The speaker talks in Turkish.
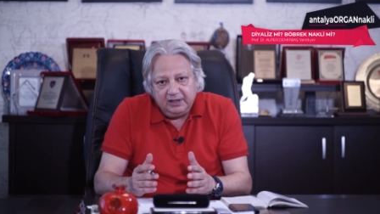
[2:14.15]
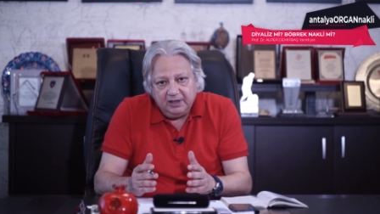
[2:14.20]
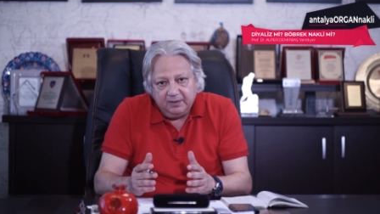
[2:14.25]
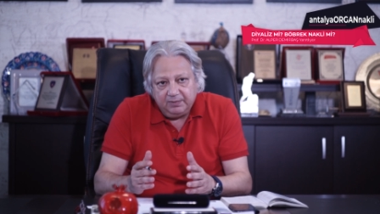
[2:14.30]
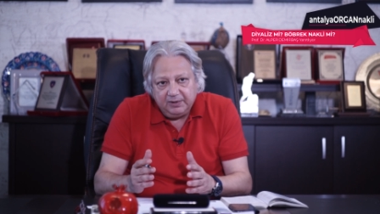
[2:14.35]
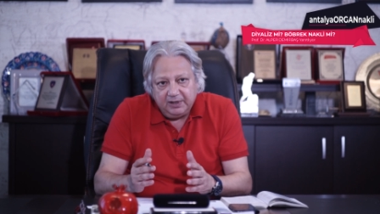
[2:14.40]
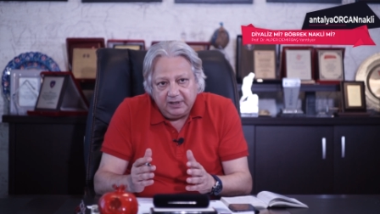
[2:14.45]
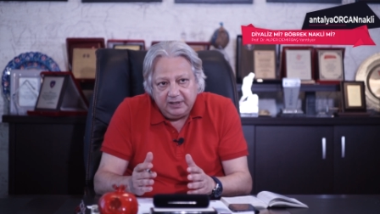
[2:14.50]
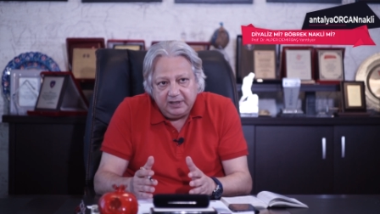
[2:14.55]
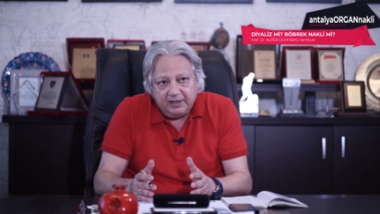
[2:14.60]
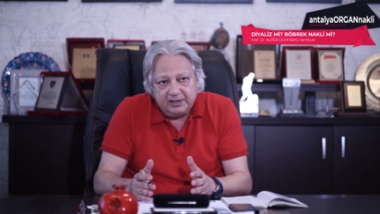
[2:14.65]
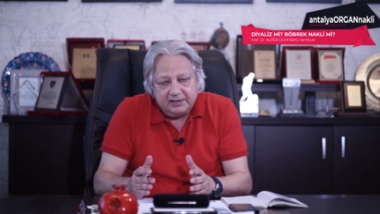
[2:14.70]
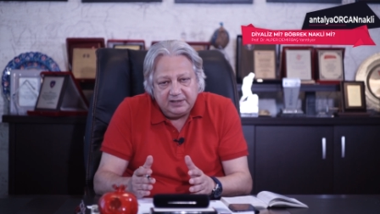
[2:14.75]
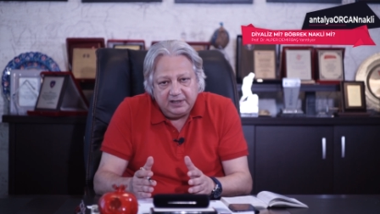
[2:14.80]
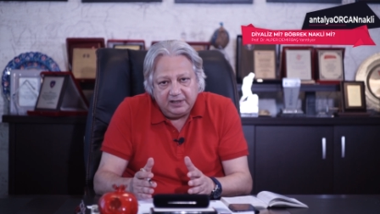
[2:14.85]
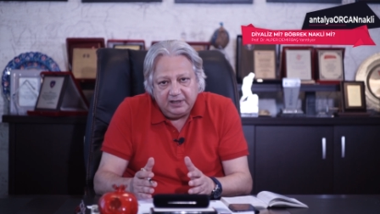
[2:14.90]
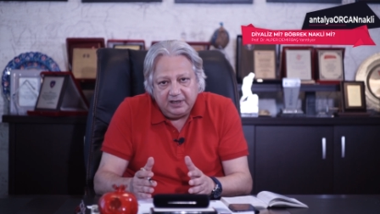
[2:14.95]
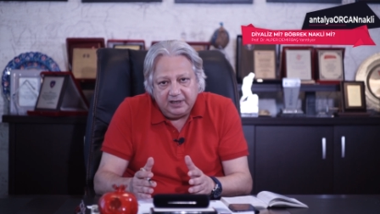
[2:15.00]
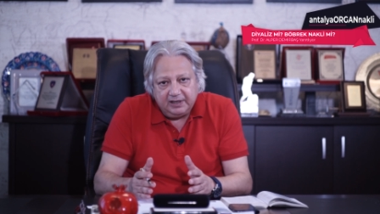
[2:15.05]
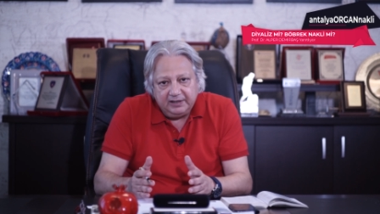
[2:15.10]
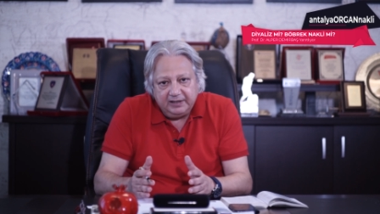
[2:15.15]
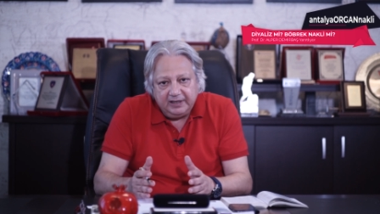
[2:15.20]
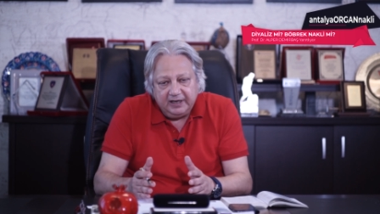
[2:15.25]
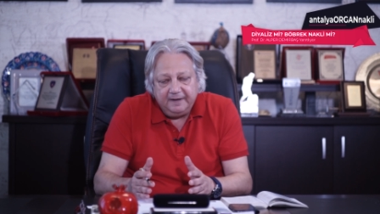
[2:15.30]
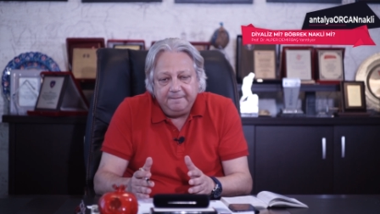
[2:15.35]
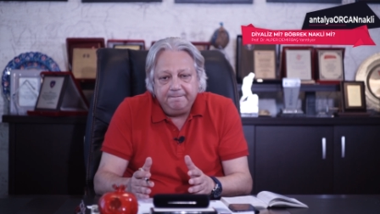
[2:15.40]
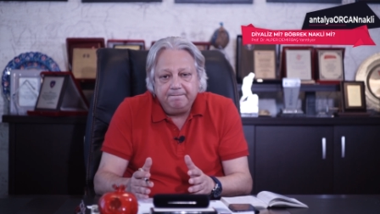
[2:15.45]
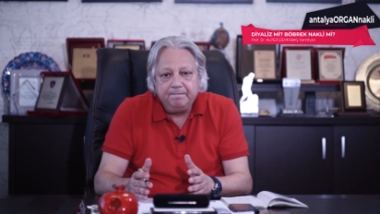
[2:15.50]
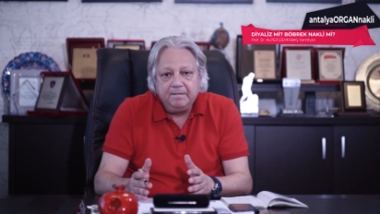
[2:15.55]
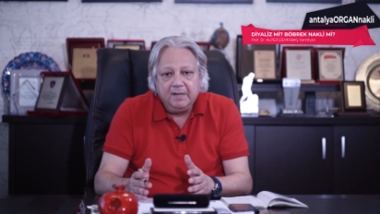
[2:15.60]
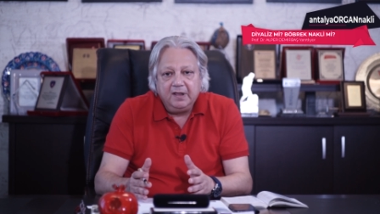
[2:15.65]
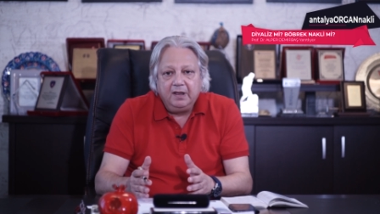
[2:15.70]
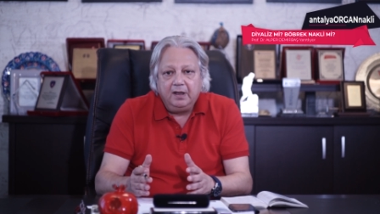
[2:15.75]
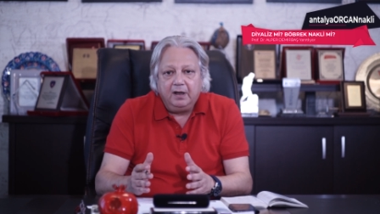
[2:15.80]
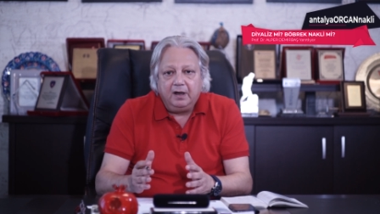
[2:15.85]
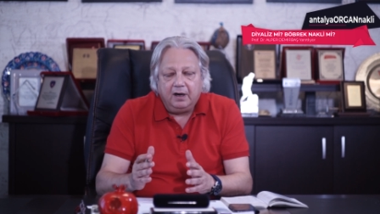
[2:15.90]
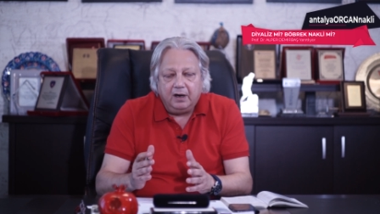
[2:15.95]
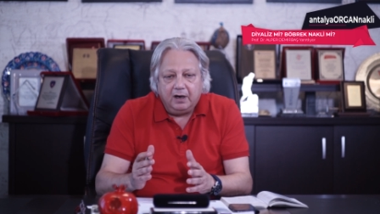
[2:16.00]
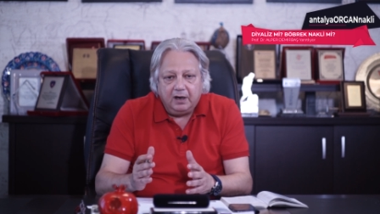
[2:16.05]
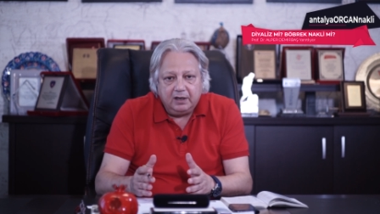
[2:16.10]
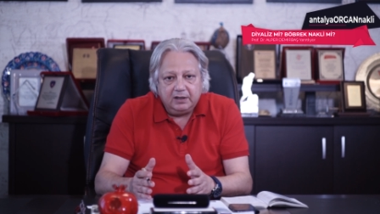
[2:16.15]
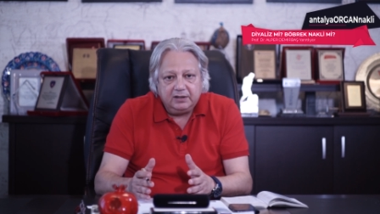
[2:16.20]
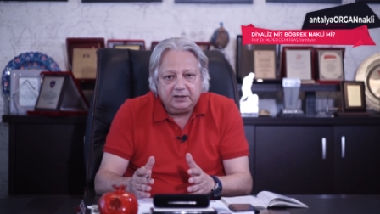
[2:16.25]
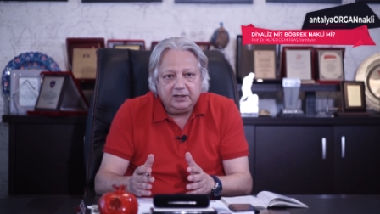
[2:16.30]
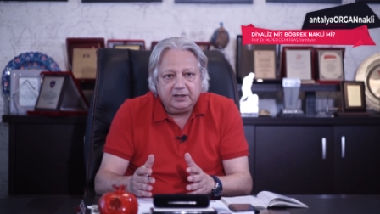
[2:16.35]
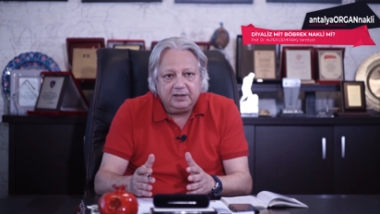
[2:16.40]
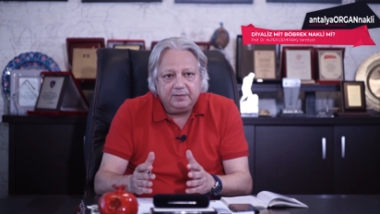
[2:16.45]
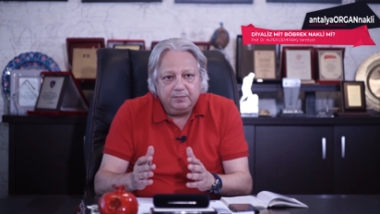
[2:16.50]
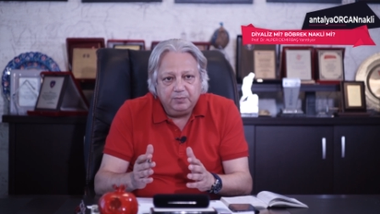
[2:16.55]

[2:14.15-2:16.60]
yapılan hastalarda artık